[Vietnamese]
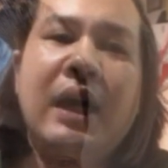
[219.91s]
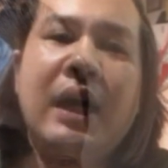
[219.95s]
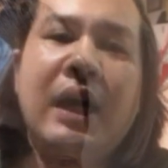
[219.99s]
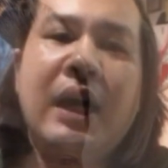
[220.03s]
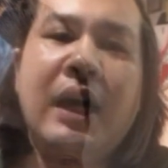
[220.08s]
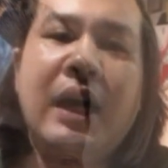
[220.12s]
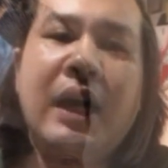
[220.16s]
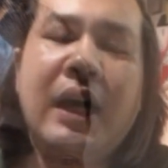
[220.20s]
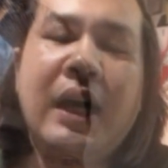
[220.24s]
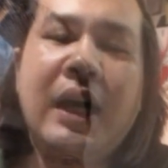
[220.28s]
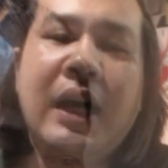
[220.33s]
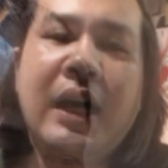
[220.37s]

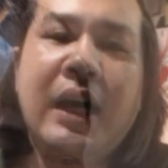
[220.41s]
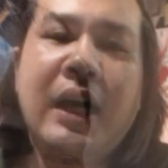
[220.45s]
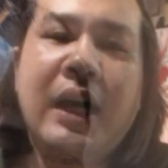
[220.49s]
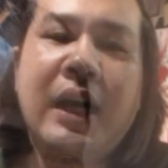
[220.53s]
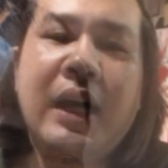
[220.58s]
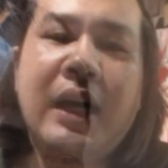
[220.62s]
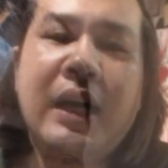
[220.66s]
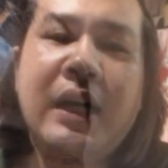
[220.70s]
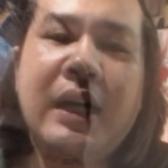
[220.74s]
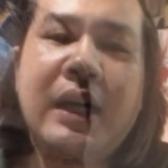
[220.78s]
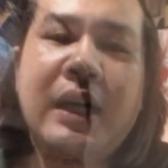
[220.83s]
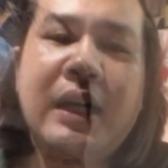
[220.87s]
tập
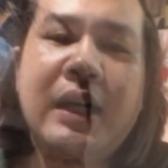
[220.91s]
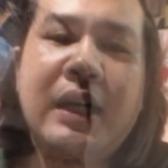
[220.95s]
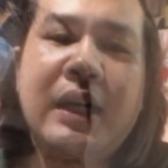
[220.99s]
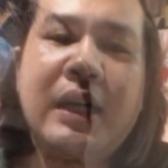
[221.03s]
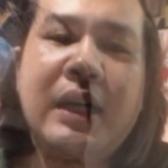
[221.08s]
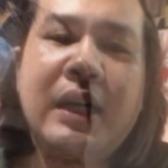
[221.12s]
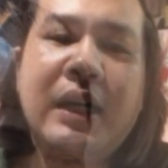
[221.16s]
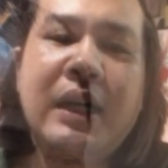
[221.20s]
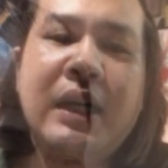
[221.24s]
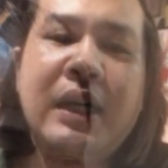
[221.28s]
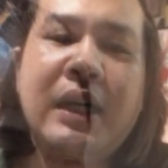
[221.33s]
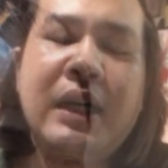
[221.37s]
đoàn
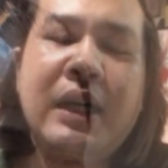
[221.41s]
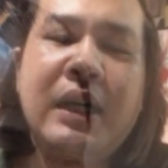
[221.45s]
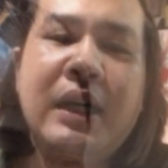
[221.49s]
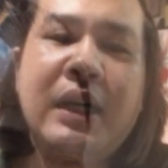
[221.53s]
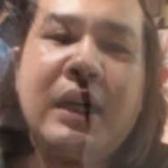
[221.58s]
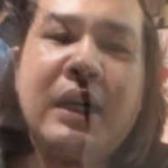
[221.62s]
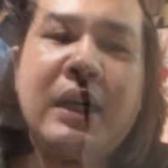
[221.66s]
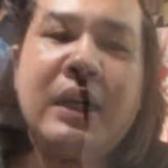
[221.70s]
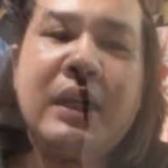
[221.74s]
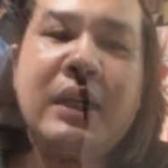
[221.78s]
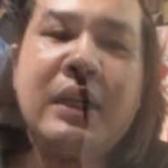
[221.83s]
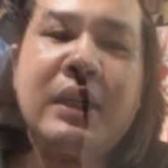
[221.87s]
của chúng
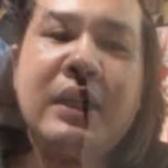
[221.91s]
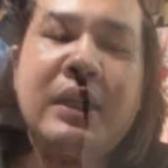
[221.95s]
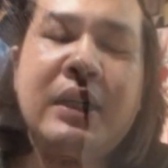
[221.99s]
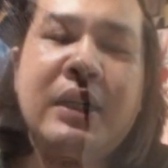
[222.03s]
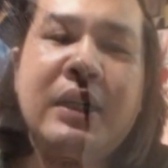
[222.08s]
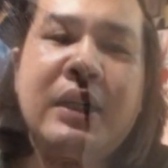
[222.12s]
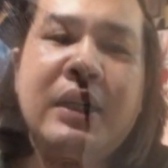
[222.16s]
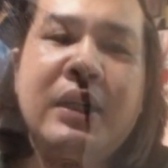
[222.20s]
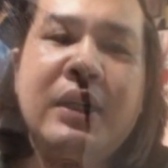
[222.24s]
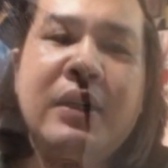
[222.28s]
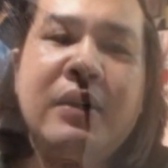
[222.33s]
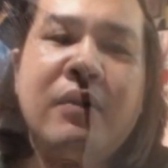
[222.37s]
nó lừa
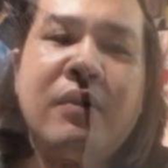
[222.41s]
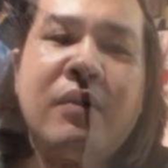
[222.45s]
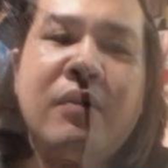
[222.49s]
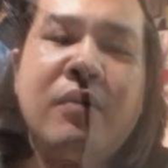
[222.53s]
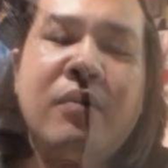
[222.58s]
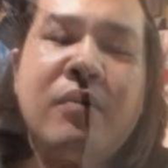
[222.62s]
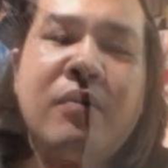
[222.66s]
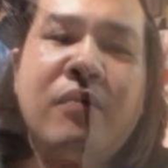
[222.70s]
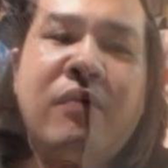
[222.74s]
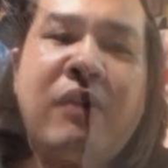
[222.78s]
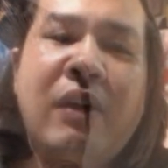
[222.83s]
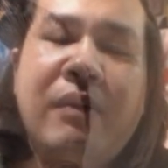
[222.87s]
đảo quốc
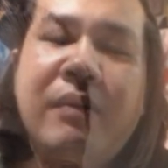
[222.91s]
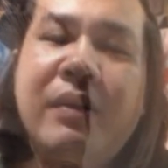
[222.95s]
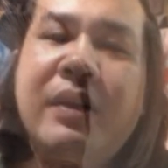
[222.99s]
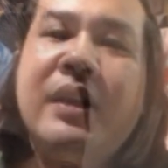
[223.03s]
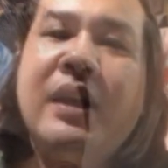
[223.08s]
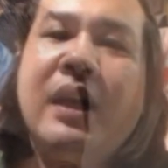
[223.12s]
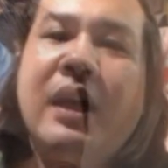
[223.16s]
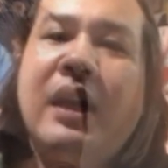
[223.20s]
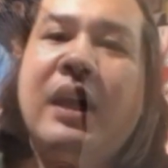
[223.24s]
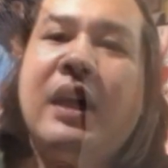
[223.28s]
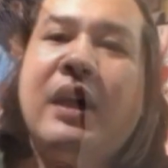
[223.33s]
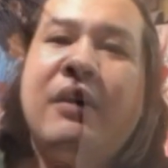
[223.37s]
tế
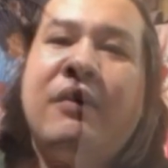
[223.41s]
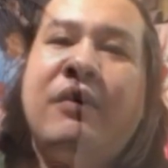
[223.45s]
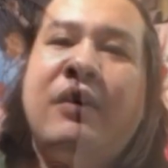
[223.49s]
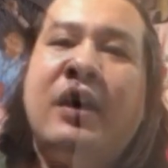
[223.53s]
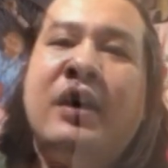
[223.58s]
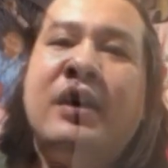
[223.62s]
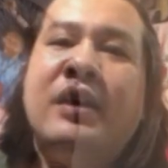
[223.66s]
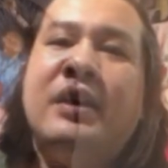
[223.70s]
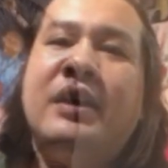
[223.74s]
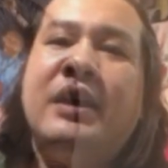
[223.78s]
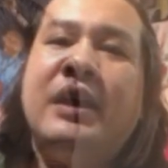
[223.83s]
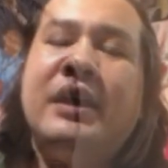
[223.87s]

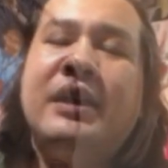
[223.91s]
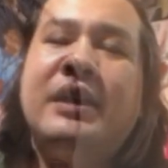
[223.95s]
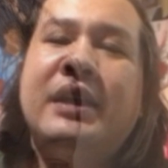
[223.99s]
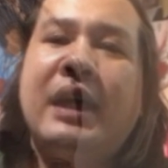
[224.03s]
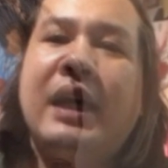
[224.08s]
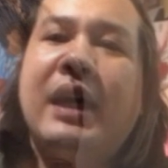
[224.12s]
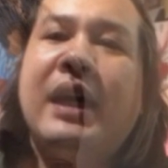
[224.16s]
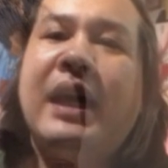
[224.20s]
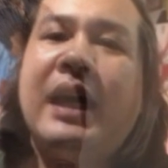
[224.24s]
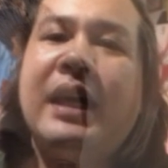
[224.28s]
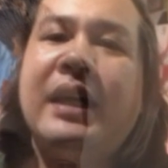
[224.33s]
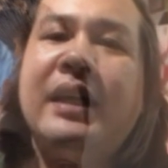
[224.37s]
điểm xuất
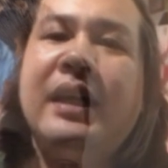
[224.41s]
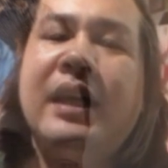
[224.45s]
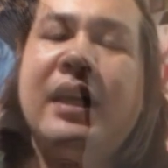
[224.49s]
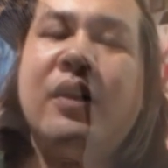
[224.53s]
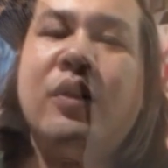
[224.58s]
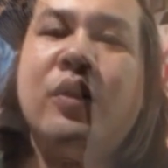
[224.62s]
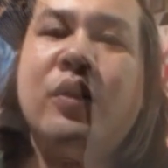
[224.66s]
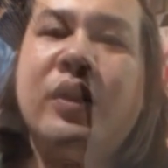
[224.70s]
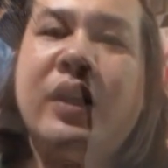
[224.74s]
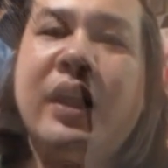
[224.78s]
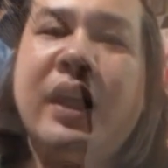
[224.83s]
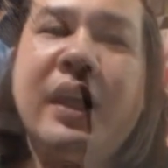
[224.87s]
phát
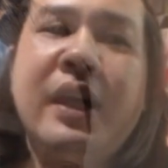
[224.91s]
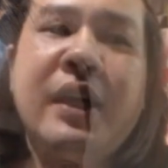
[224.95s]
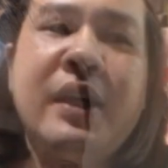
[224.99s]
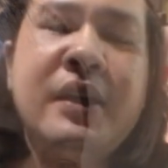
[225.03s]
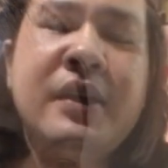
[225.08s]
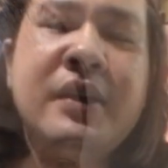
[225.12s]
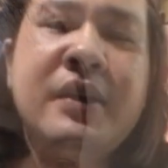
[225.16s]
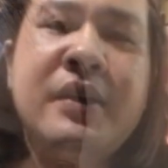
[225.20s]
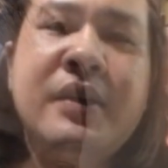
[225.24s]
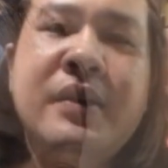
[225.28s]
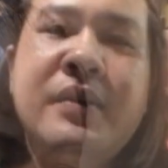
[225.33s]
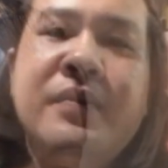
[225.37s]
của nó
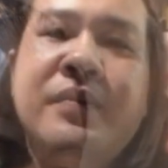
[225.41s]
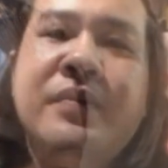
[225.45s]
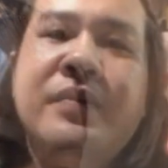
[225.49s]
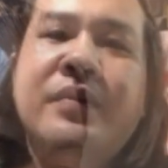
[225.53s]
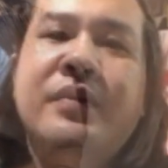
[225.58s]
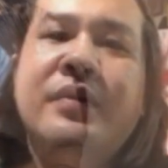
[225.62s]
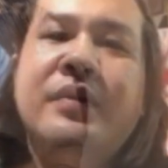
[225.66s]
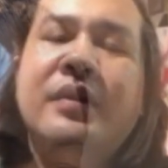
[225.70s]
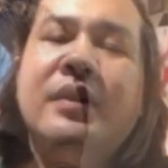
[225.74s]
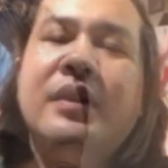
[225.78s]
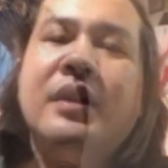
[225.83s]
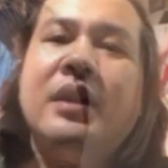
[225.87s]
là
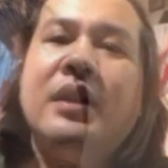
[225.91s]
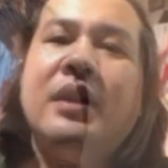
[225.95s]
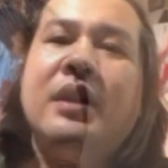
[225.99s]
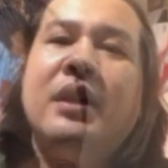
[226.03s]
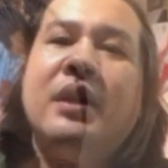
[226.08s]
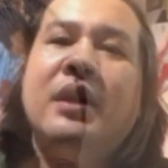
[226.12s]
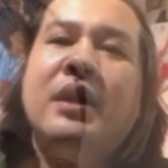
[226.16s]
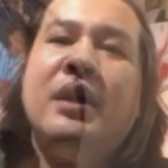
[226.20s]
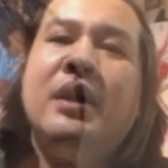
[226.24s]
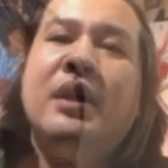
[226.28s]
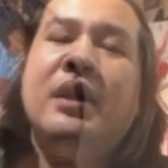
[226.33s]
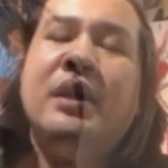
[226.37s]
tịnh
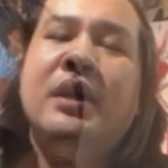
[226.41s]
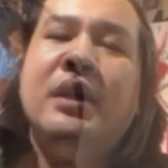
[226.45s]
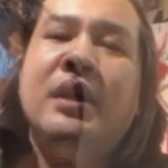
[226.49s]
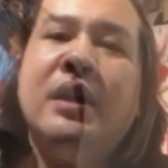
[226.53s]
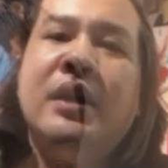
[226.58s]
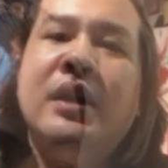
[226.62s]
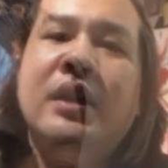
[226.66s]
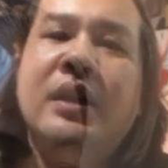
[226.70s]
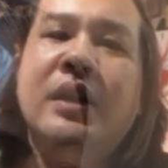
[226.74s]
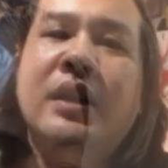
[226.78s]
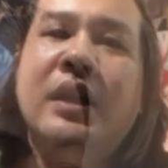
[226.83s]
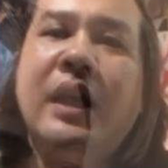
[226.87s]
độ cư
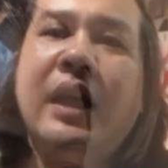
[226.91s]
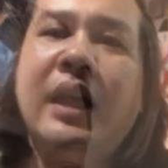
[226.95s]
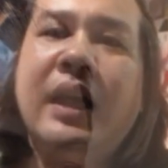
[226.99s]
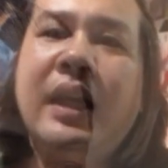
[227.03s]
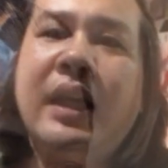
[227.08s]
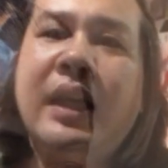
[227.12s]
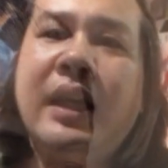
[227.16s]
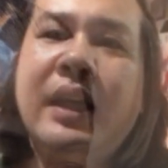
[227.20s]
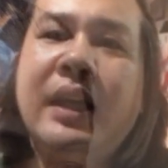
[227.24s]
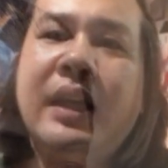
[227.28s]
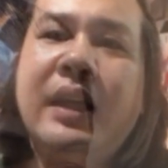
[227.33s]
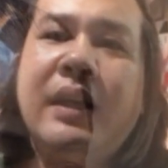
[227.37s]
sĩ
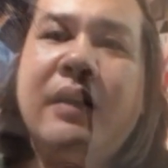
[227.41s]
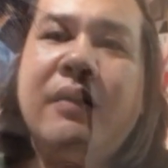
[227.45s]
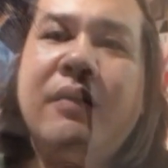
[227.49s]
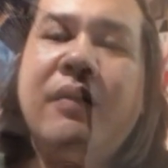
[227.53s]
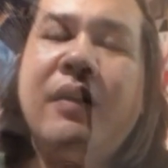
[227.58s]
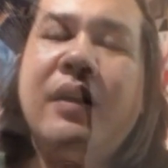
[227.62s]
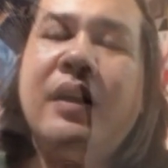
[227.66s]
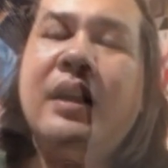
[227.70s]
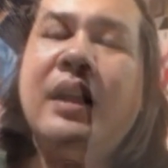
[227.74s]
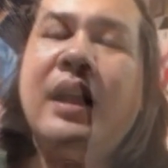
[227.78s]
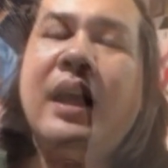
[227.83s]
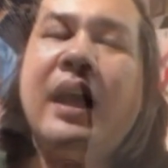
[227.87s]
tôn
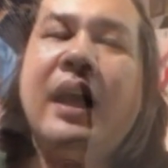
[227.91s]
giáo